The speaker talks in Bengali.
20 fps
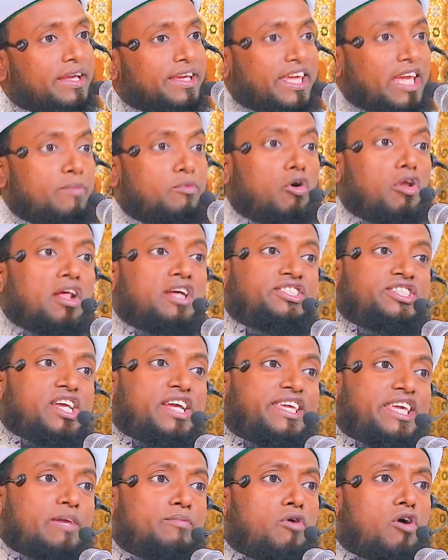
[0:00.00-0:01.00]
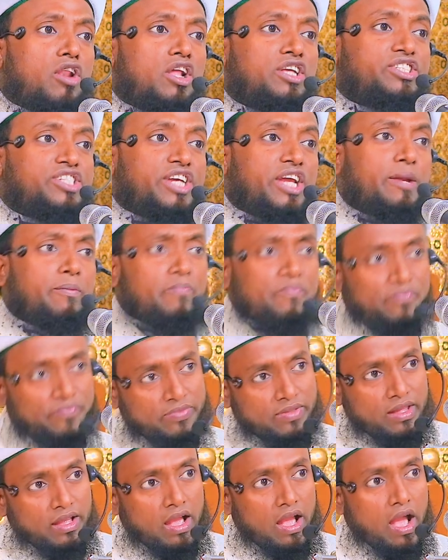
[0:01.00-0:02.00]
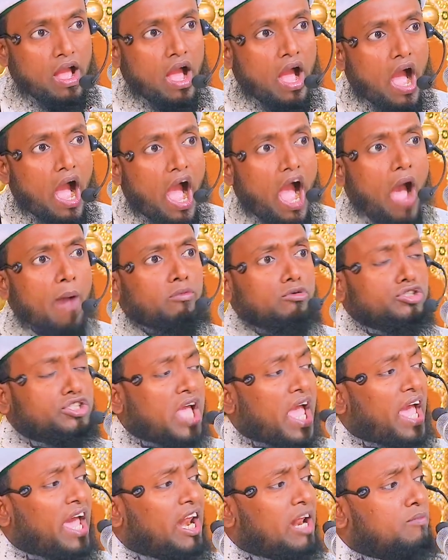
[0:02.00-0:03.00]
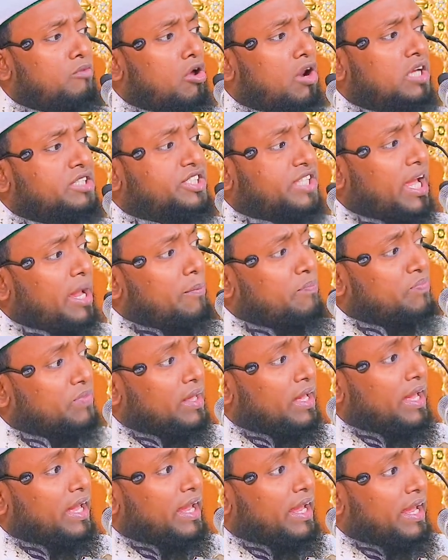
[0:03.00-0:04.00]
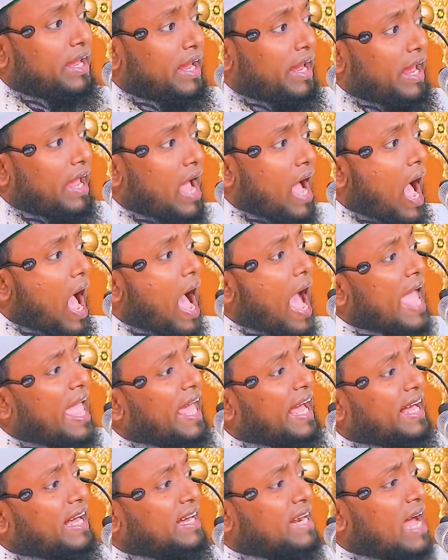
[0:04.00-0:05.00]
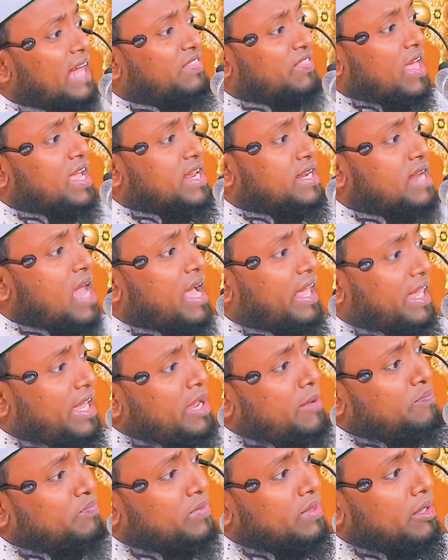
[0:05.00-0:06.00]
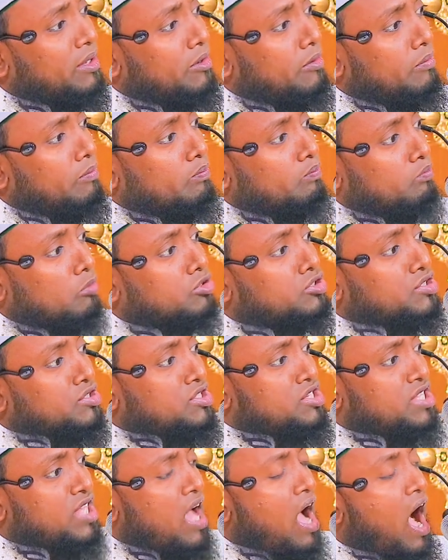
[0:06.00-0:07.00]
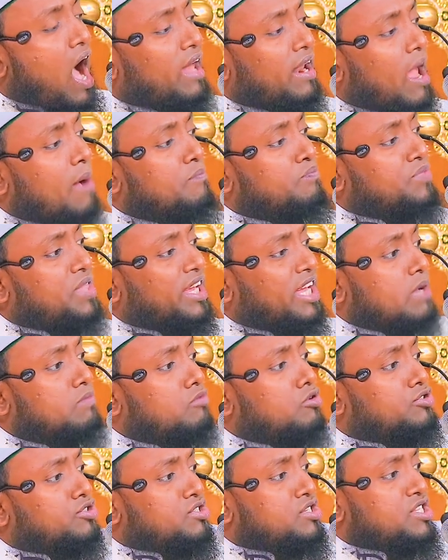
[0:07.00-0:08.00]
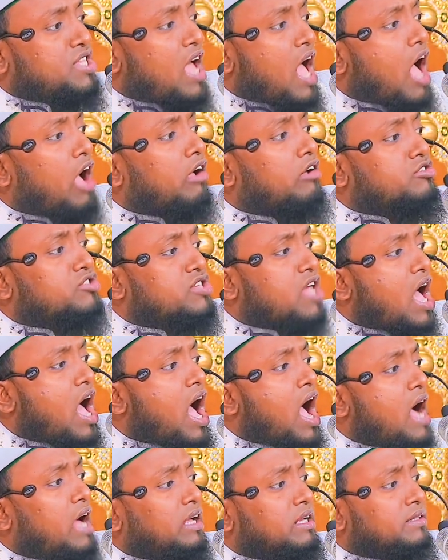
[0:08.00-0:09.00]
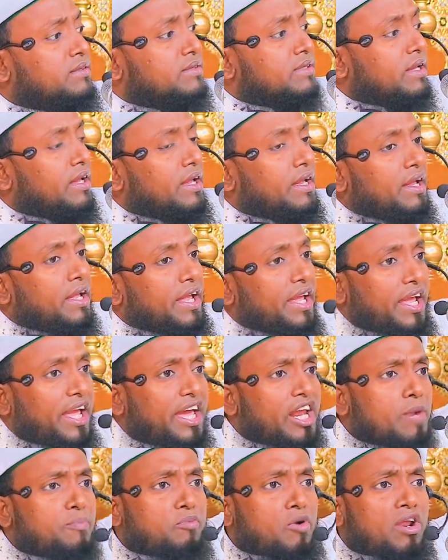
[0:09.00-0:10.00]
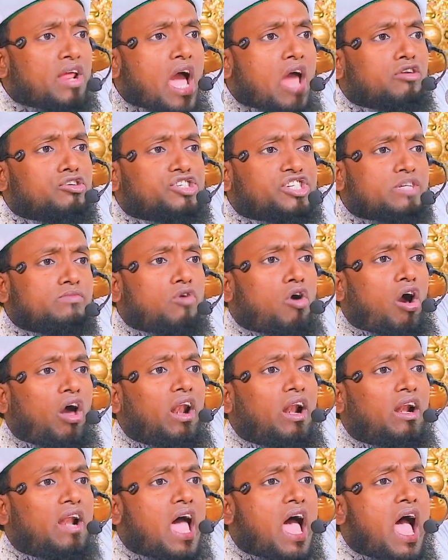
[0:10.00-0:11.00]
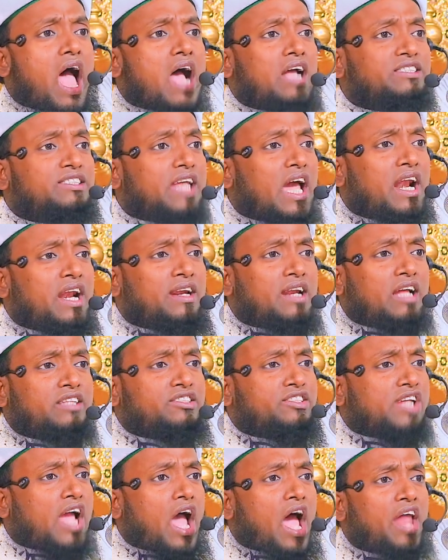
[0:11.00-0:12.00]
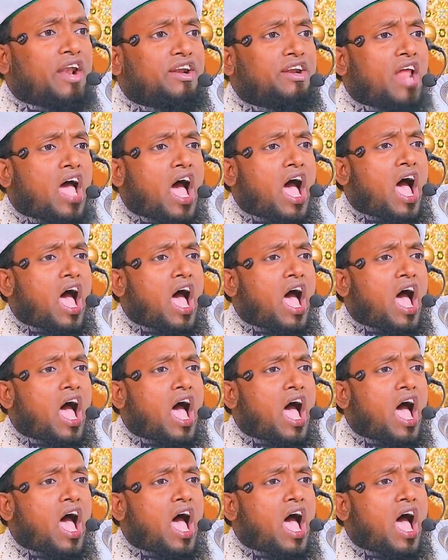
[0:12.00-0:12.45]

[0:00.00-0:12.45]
কি বলেছে কি বলেছে আবু জাহেল বলেছে এক রাতেই নাকি মসজিদে হারাম থেকে মসজিদে আকসা এরপরে আর সে মহল্লা জান্নাত জাহান্ন